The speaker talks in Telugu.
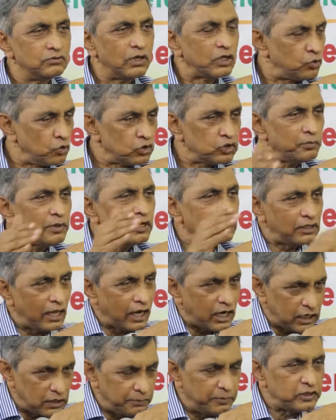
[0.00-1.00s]
వాళ్ళ కుటుంబాన్ని
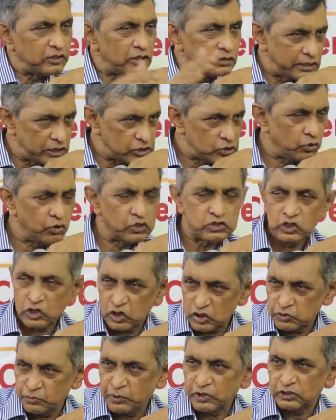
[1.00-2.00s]
తాకట్టు పెట్టి దేశం
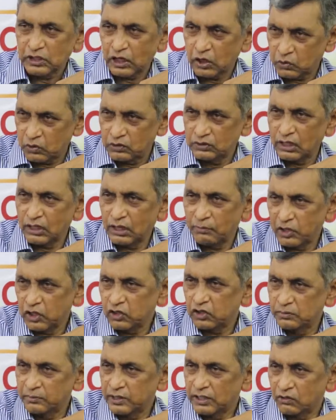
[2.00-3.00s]
కోసం ఖర్చు పెడుతున్నారు అనుకుంటున్నారు
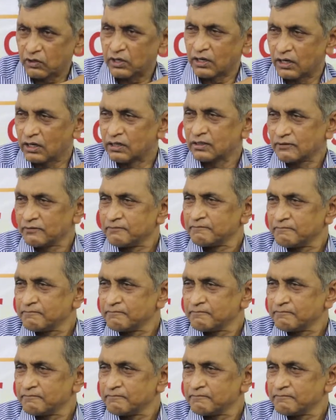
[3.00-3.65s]
అమాయకులు మీరు ఎవరన్నా